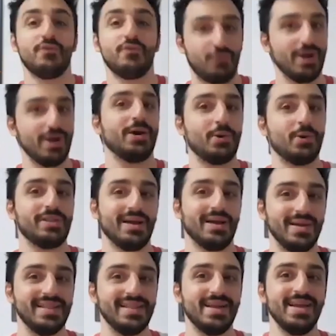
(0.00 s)
fue
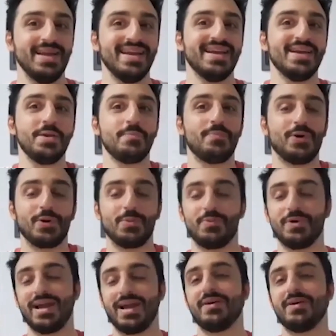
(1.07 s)
justamente por,
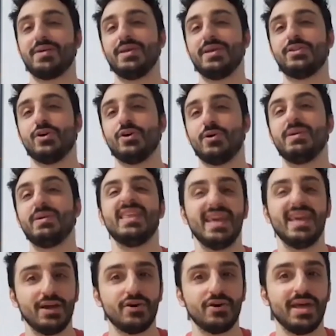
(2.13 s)
por haber visto
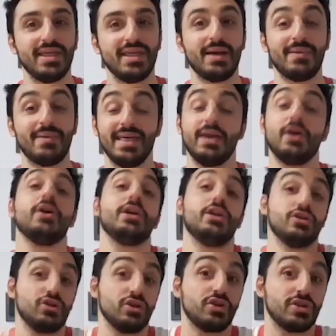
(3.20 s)
videos de, Amadeo y
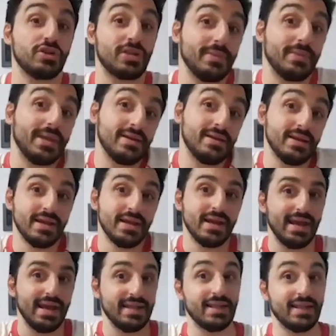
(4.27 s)
nosotros también
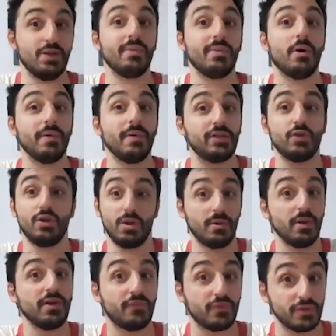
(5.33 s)
este, lo hemos visto y lo
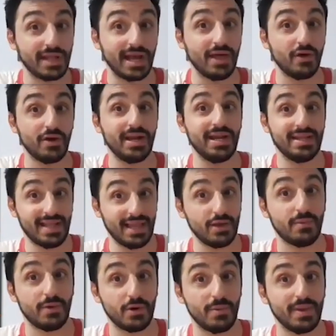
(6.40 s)
hemos disfrutado en el
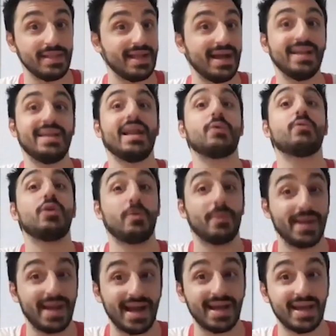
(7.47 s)
Estadio Monumental, en algún
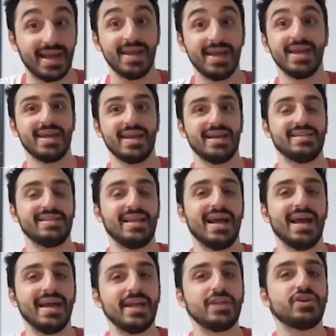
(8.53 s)
homenaje que se le
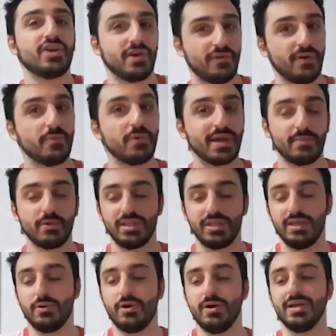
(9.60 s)
ha hecho, que fue muy
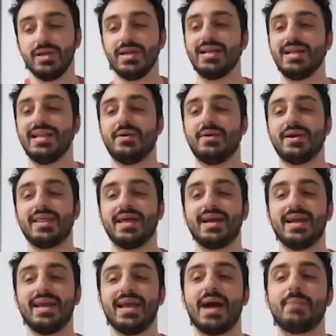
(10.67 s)
emotivo. La verdad
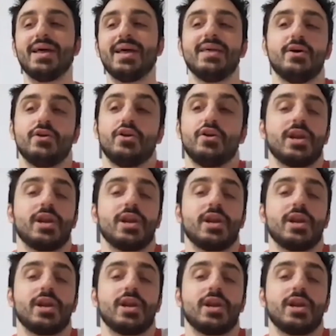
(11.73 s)
que Amadeo nos